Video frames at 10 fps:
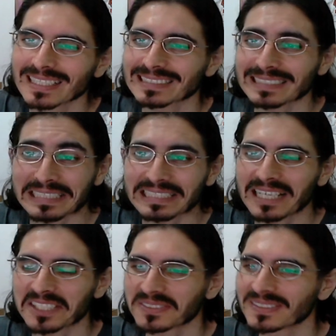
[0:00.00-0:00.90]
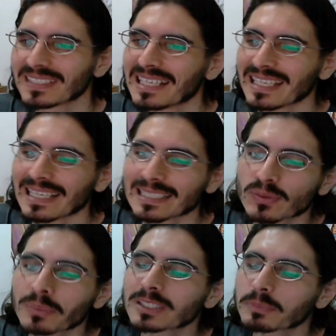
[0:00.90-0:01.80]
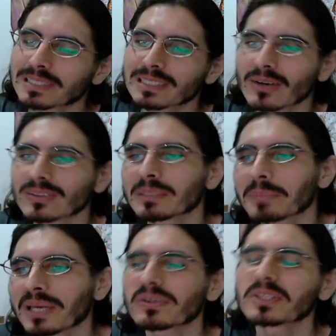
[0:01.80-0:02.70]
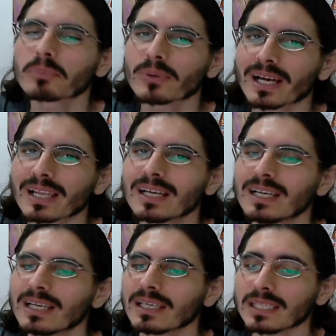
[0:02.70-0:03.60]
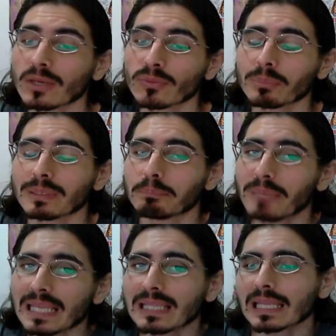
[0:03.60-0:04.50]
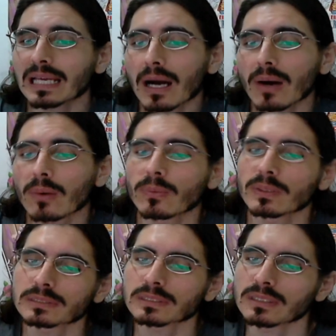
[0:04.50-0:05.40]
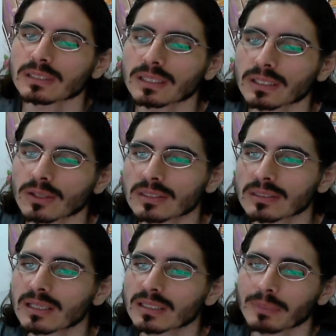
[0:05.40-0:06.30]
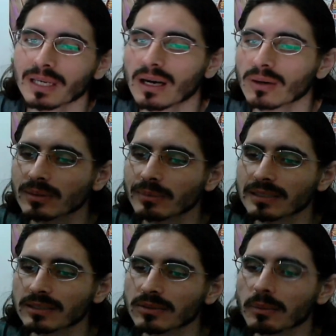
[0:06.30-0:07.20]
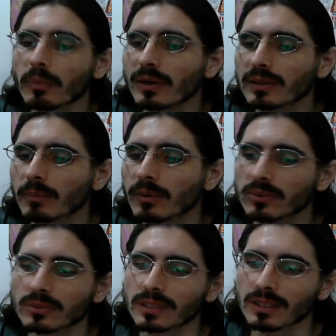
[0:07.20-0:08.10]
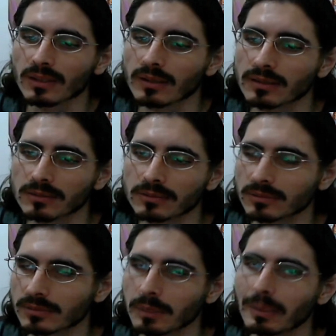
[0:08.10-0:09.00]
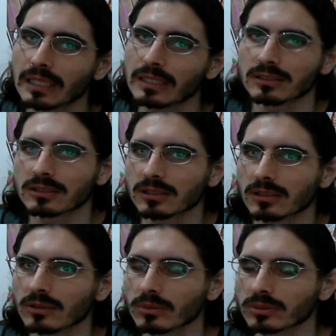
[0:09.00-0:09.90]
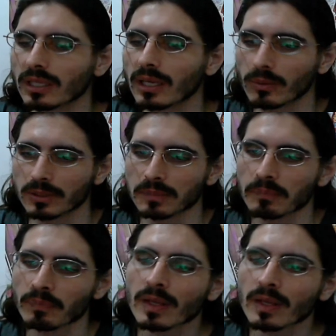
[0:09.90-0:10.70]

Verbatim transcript: que vocês acham. Esse filme em especial também é feito por ela. E é um filme bem legal. Assim, é, a nota dele também é alta, mas isso não importa muito, né? A nota no Anime List ou sei lá onde.